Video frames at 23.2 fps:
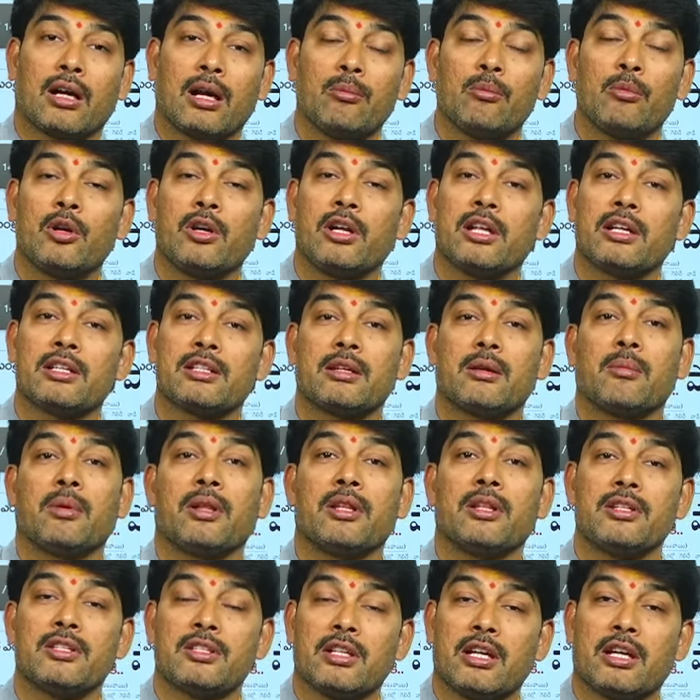కమ్యూనిటీకి
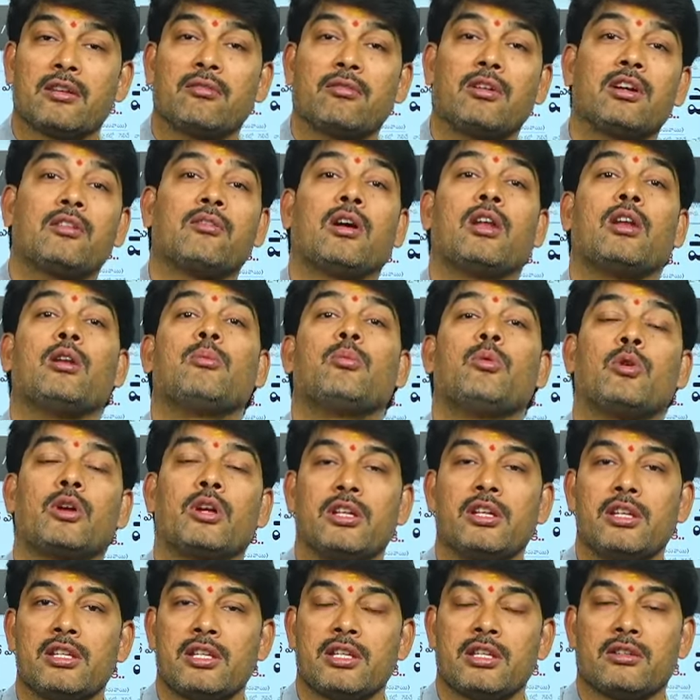సంబంధించినటువంటి వాళ్ళు
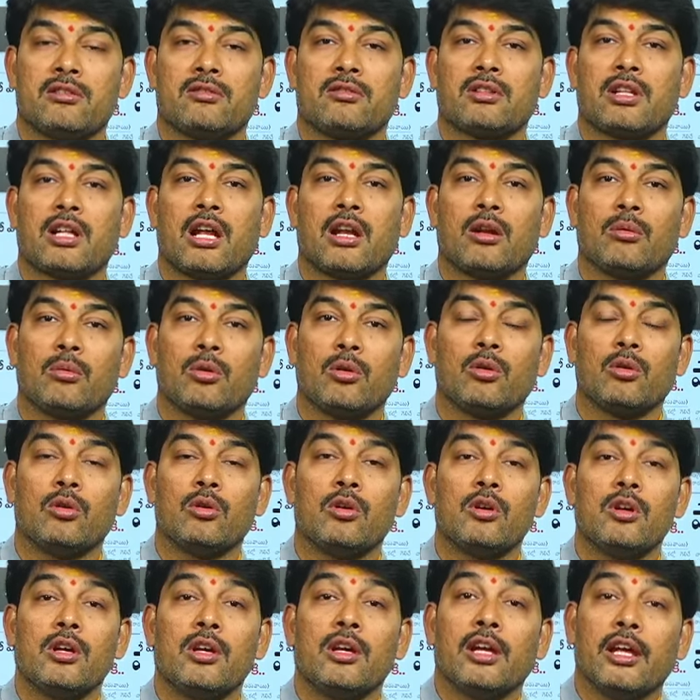పోటీ చేసే స్థానంలో
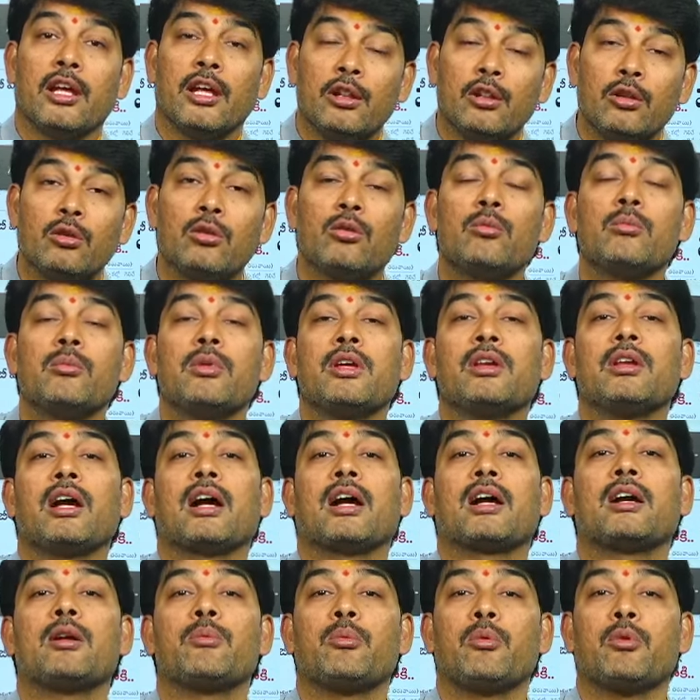ఎందుకు మీరు
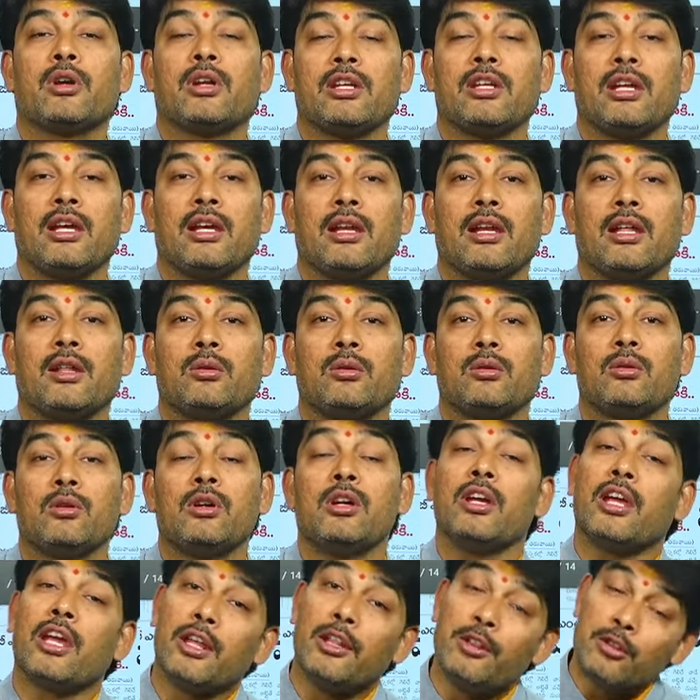అక్కడ పోటీ చేయలేదు
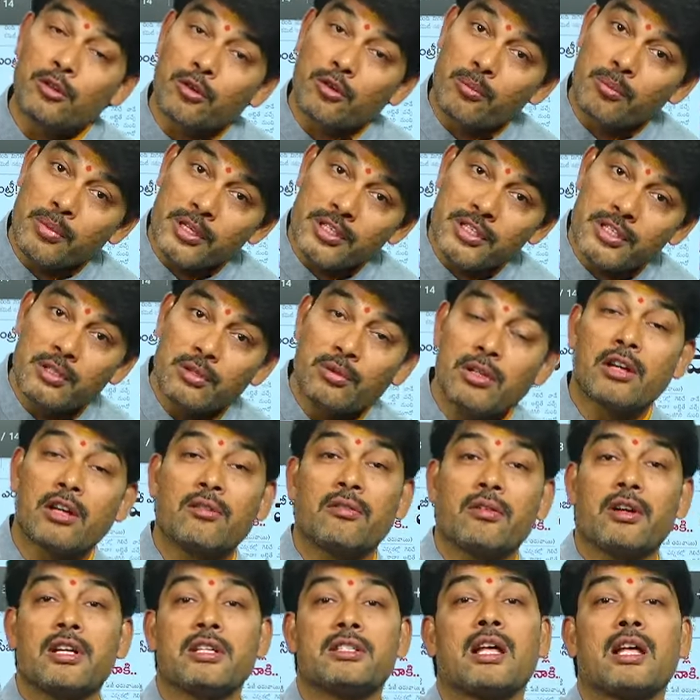ఎందుకు బీసీ
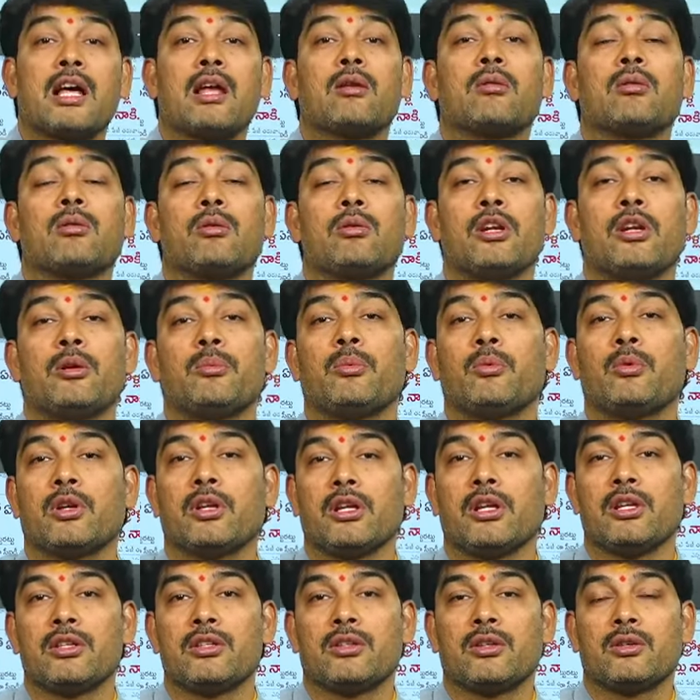ఉన్నటువంటి స్థానంలోనే
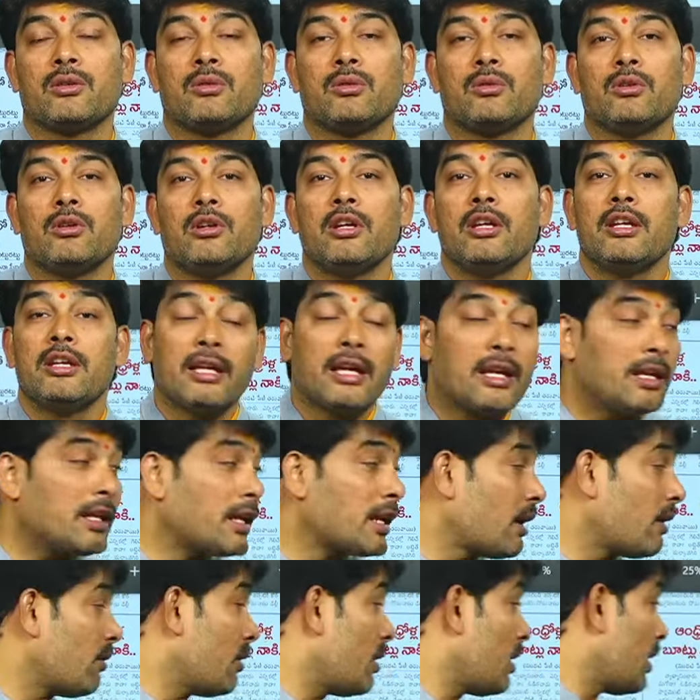పోటీ చేసిరు ఇవన్నీ
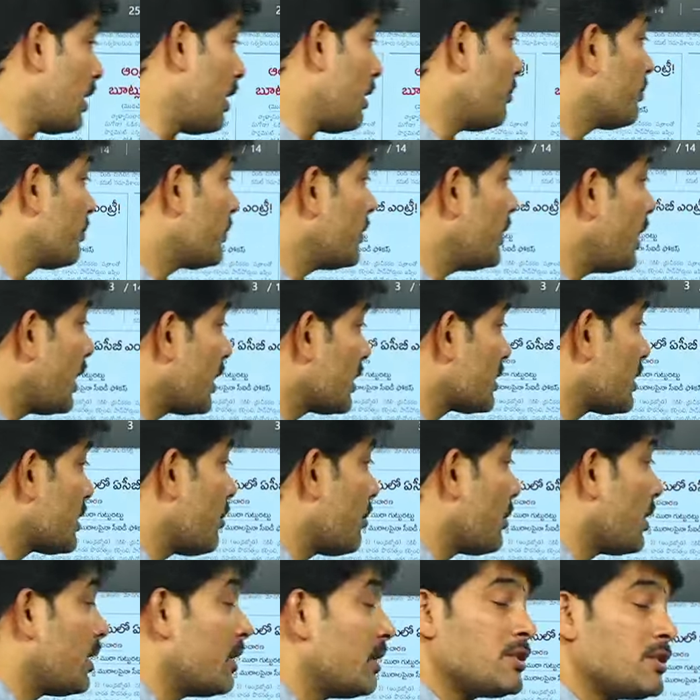రావాలి దానికి
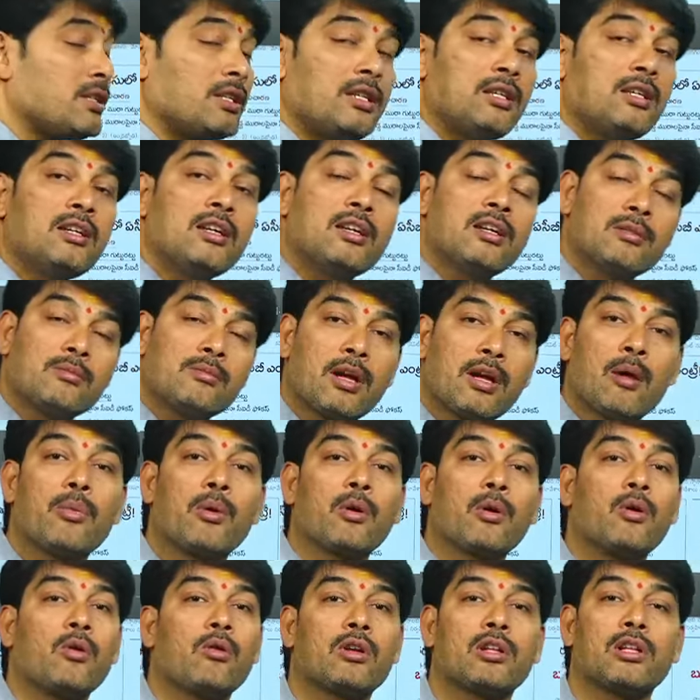సంబంధించి గంప
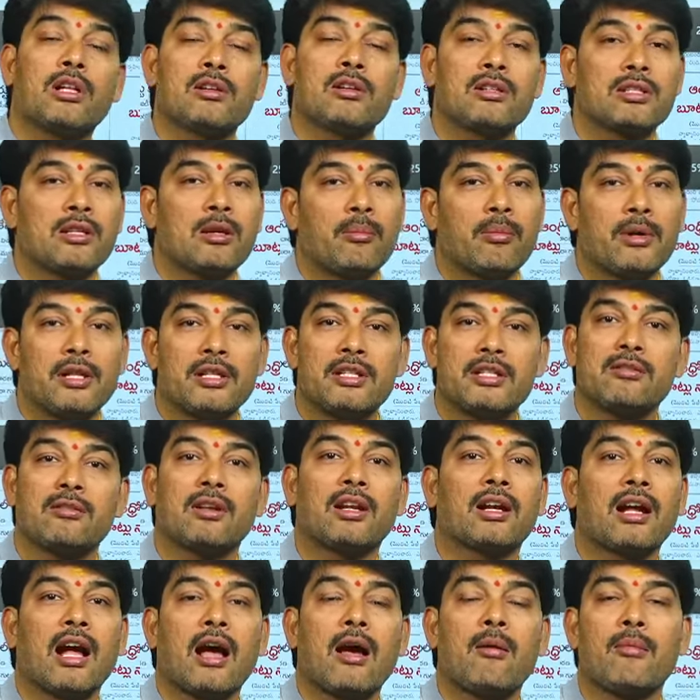సంబంధించి
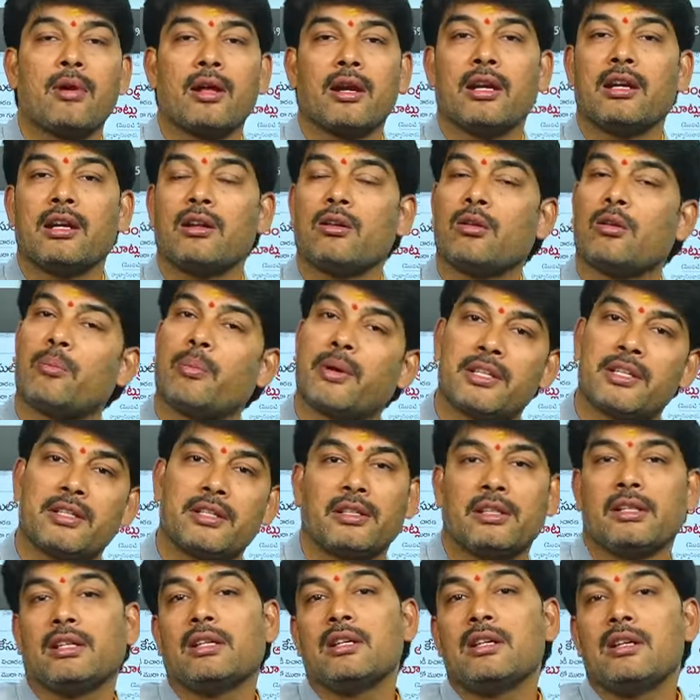వాళ్ళ కామారెడ్డిలో
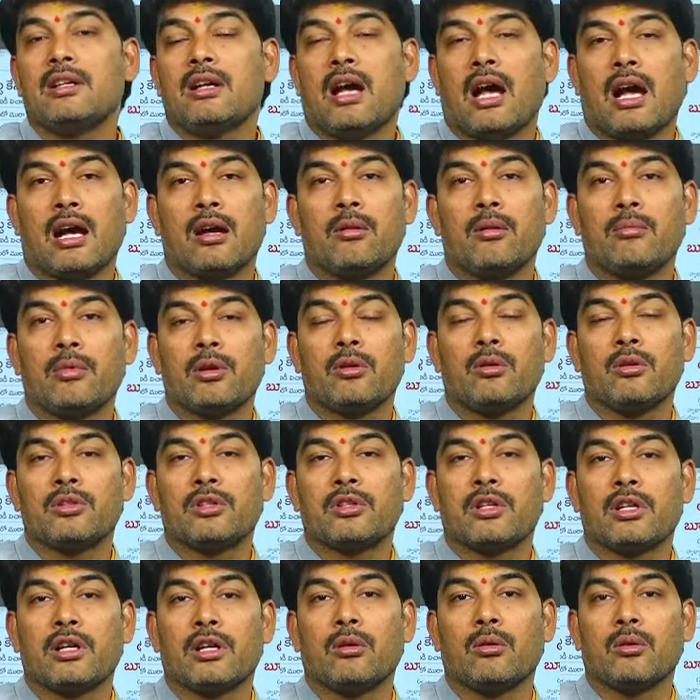పరిస్థితి అగమ్య
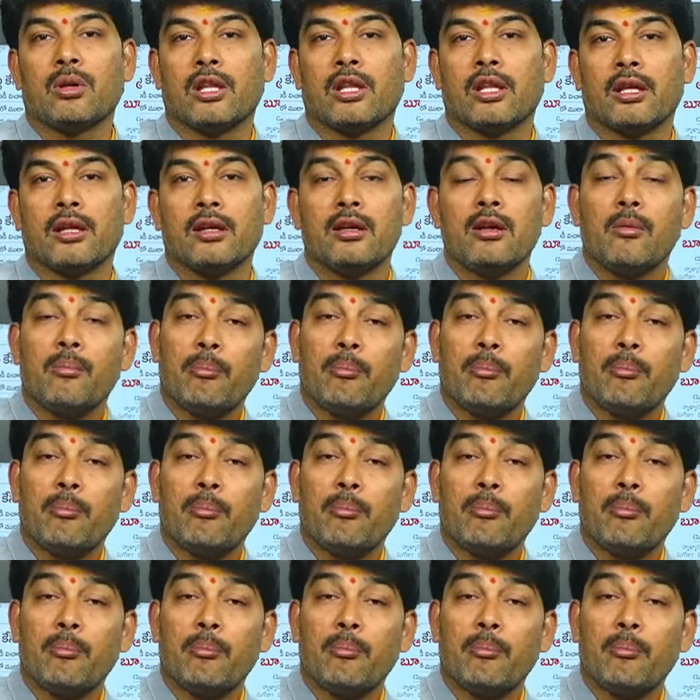గోచరంగా ఉన్నది